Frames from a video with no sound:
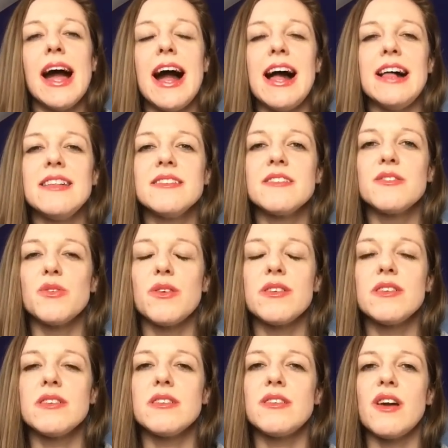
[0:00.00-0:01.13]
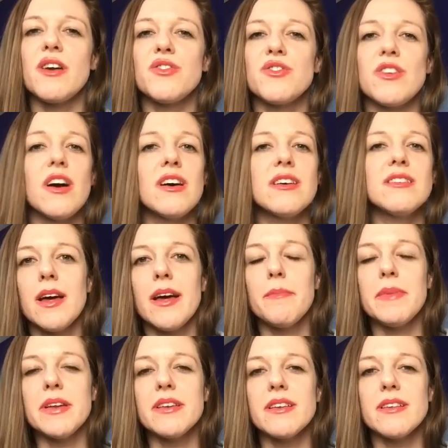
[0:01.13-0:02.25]
als dort der Staat
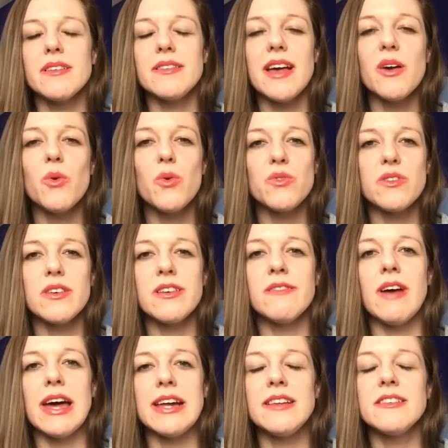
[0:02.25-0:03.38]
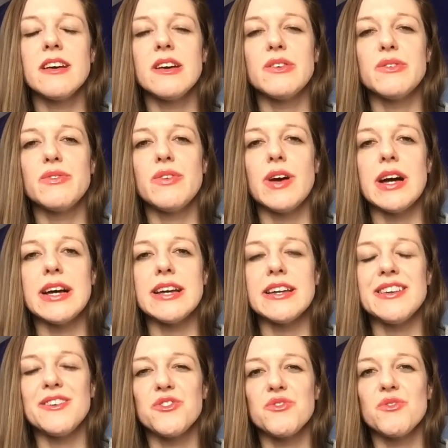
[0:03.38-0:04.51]
mit sehr großer Gewalt auf
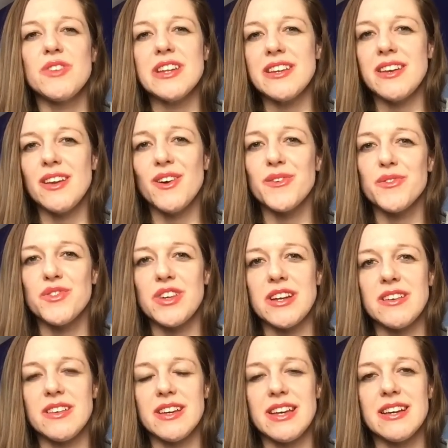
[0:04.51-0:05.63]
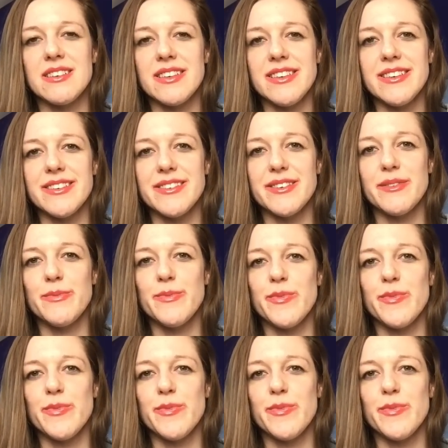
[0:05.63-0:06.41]
einen Studentenaufstand reagierte.